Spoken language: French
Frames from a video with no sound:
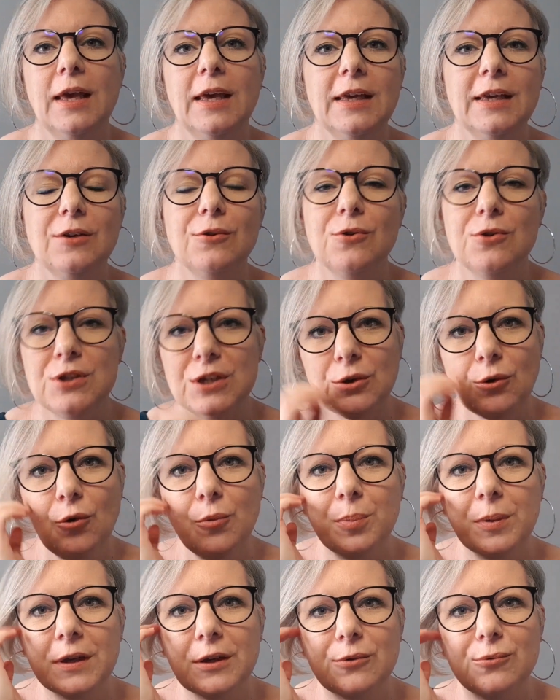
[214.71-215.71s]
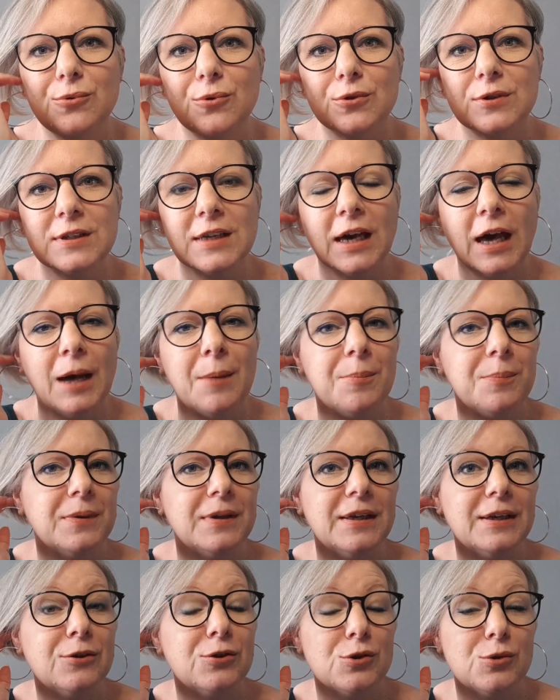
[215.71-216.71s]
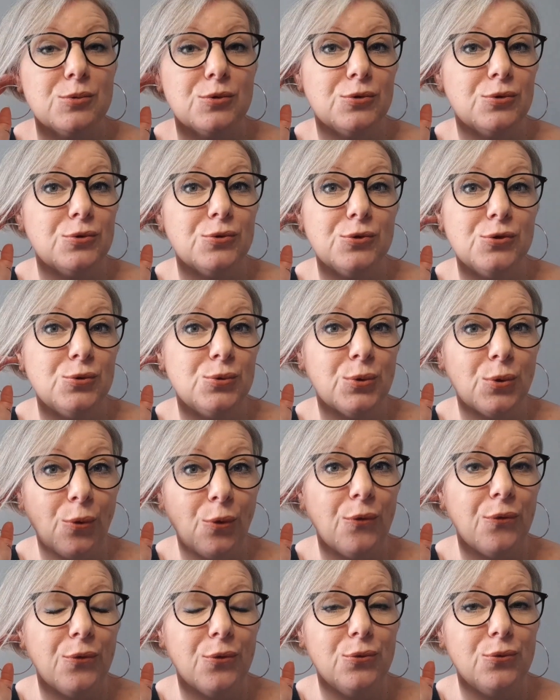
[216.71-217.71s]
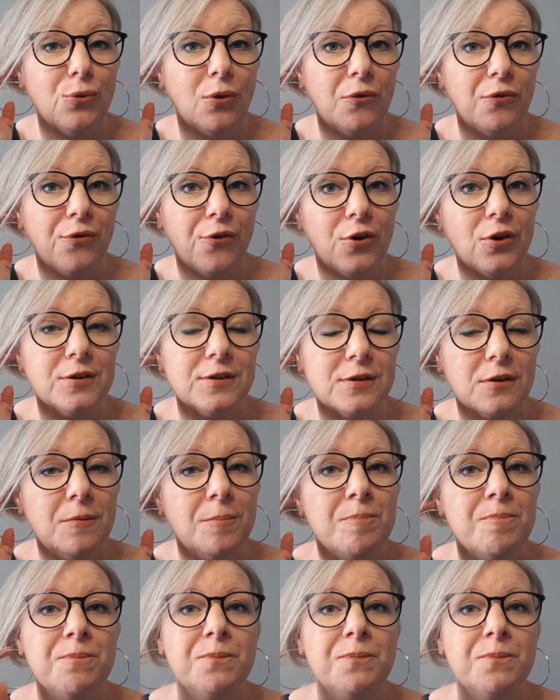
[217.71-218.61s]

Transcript: Et que j'ai repris goût au scrap et que je suis revenue en force.